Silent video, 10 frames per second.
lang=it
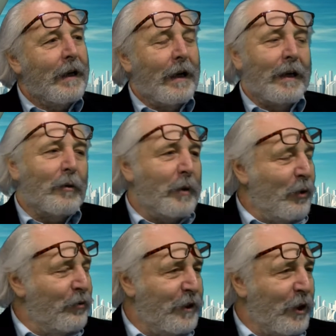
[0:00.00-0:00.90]
eh, io mi
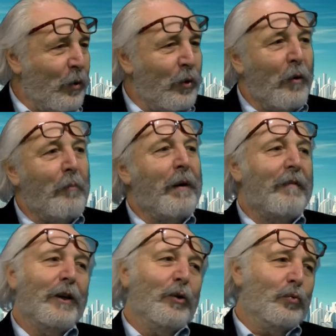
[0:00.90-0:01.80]
considero un non
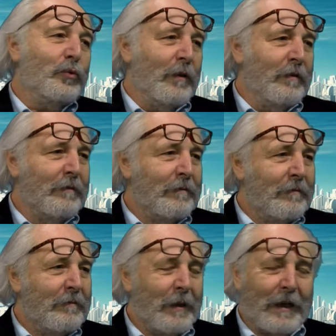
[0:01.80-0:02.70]
pervenuto,
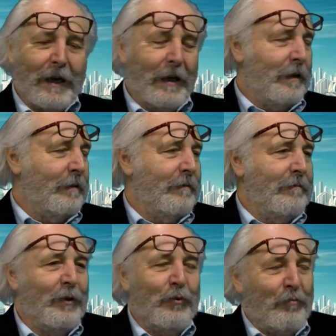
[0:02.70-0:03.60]
perché
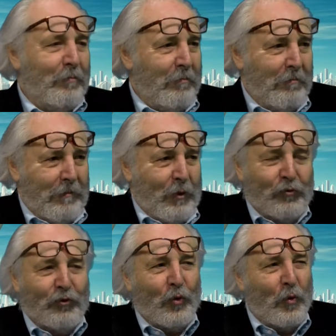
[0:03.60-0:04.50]
non,
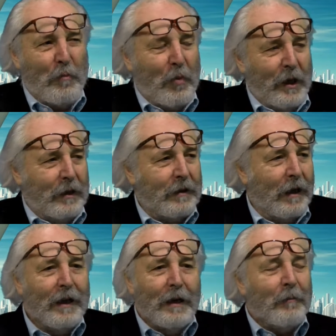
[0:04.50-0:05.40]
non sono un poeta.